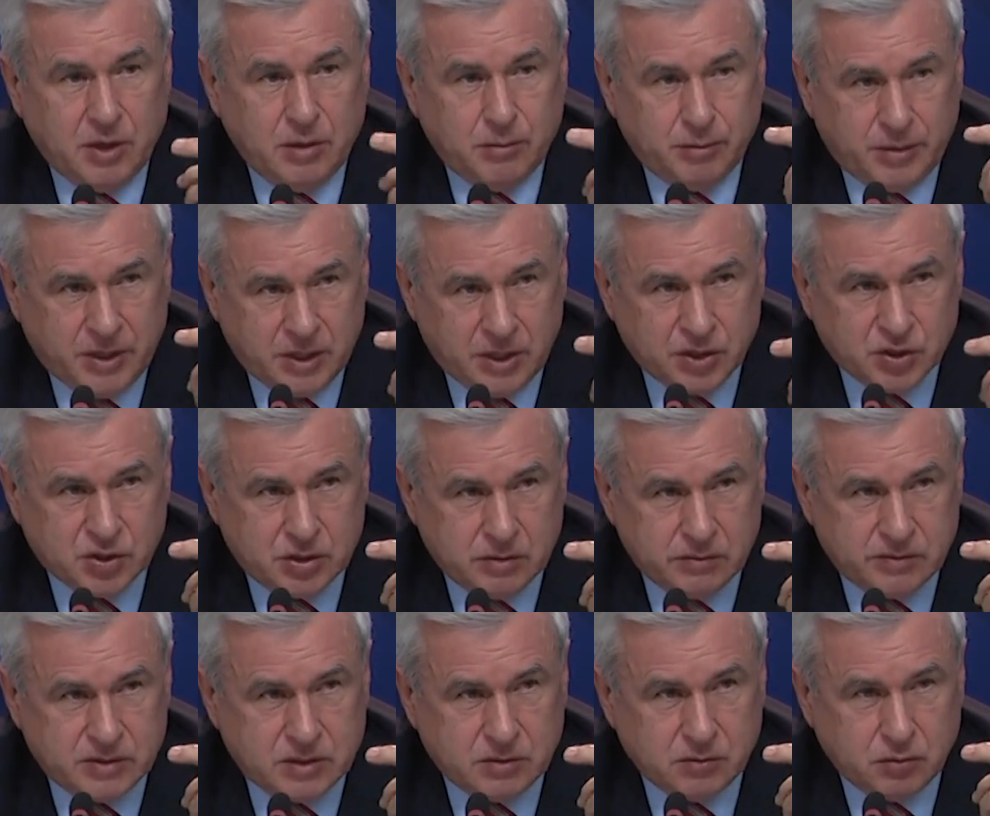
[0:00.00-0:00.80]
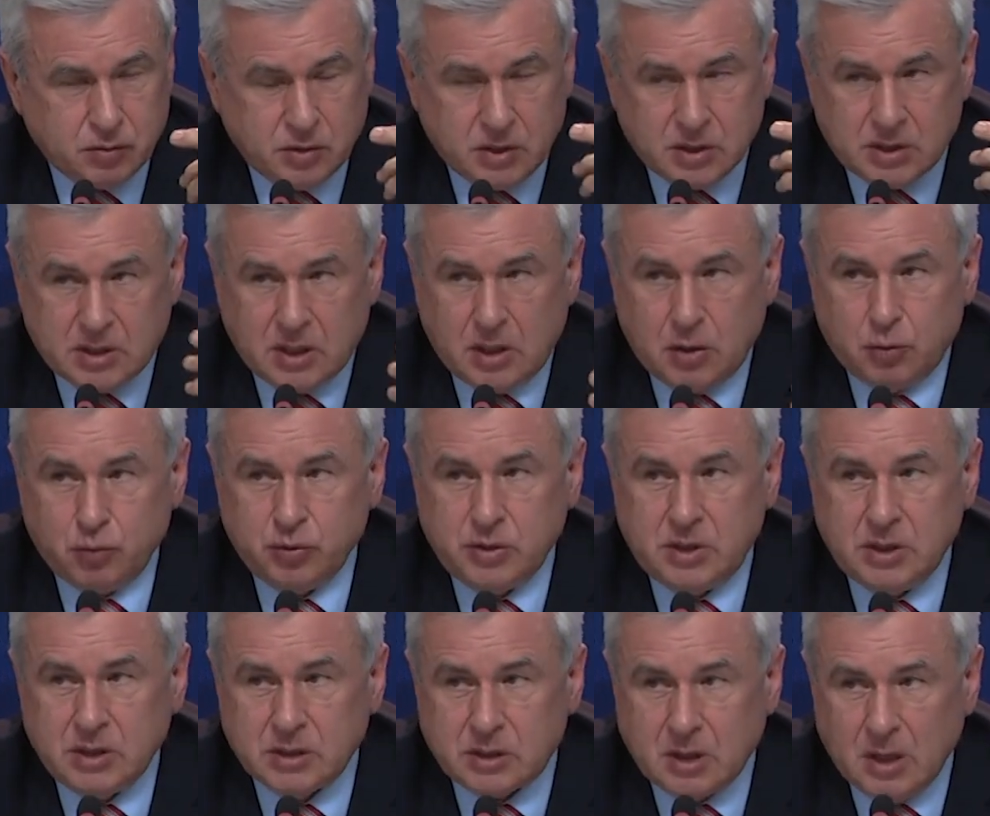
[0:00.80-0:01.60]
Прежде всего, это
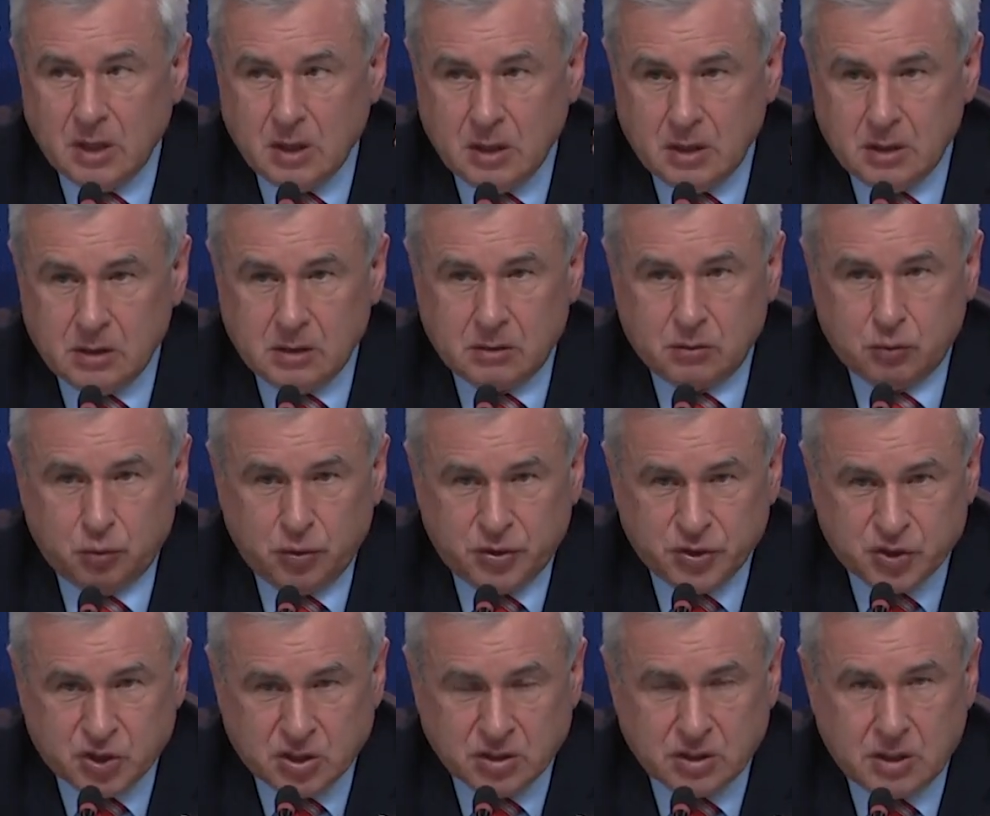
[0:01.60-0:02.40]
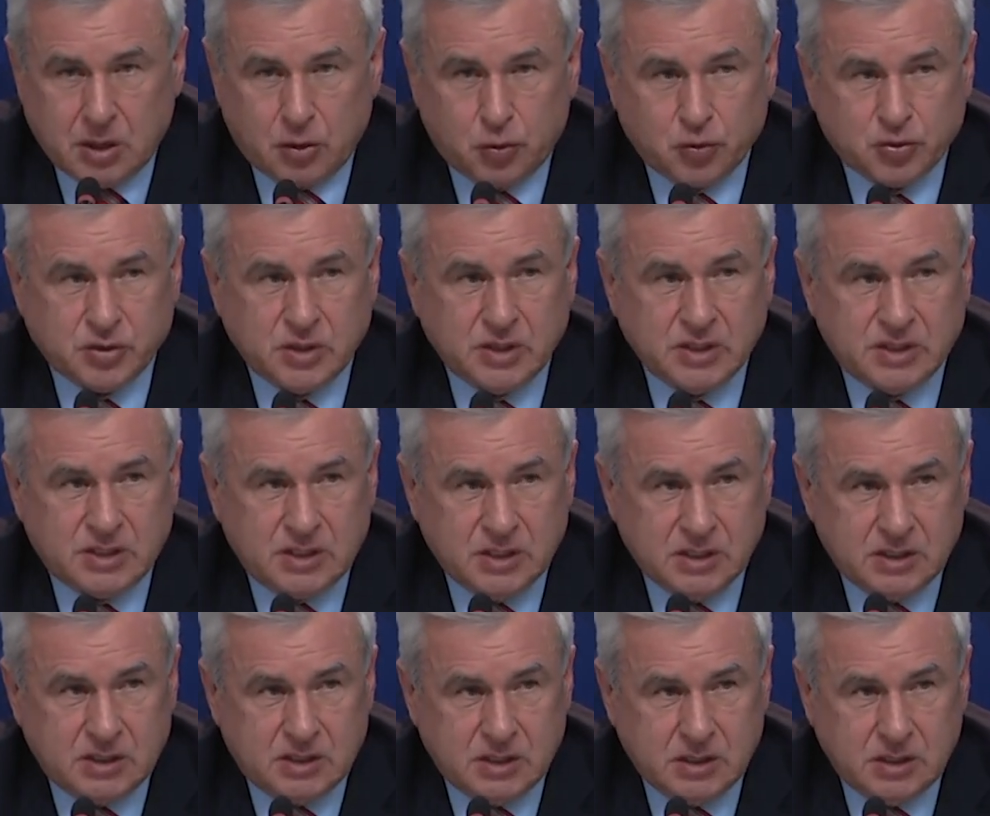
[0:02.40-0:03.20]
аудит улично-дорожной
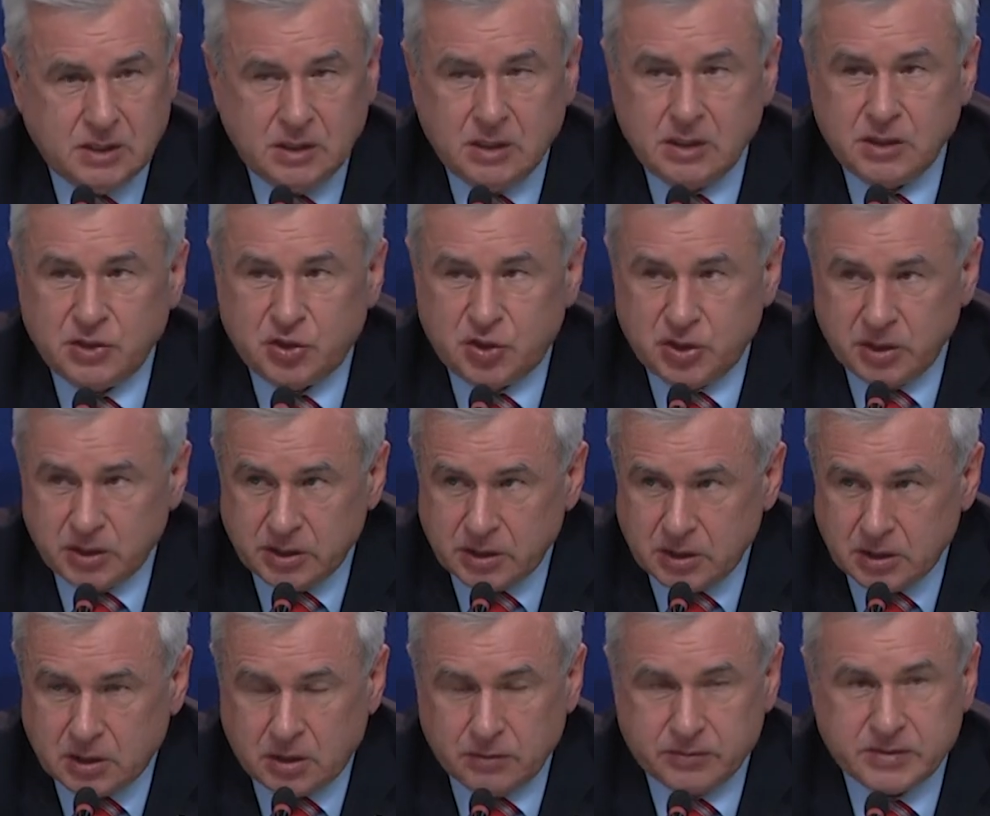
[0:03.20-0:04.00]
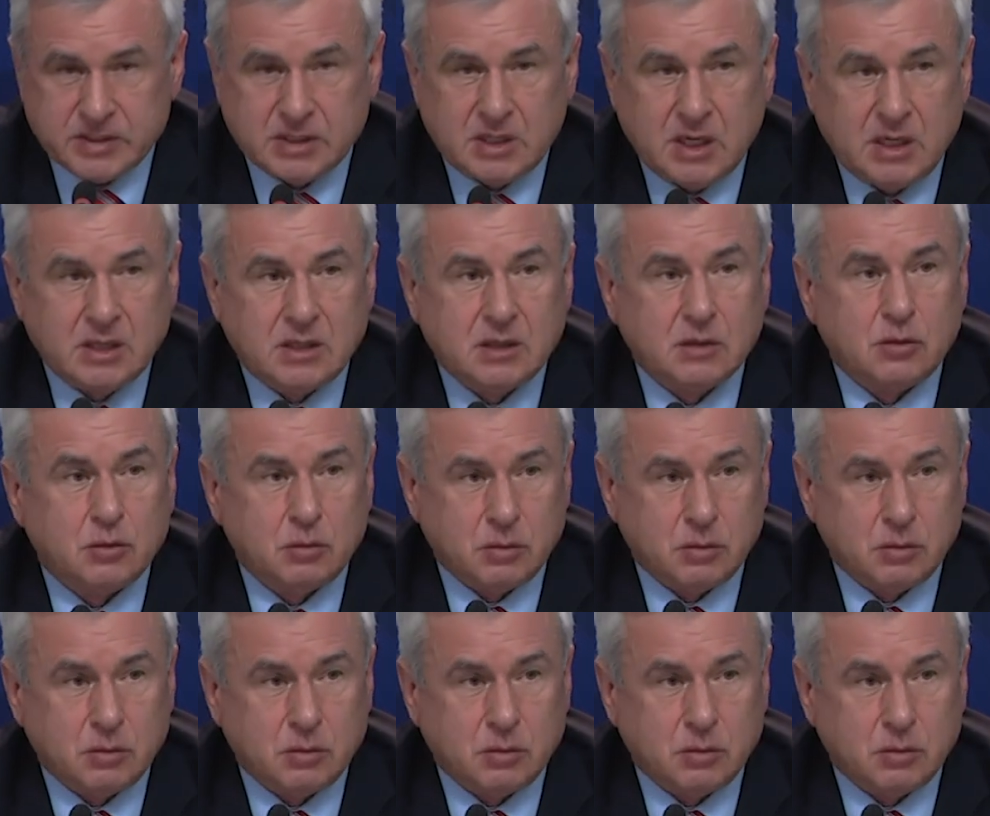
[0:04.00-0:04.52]
сети, и Черников, кстати,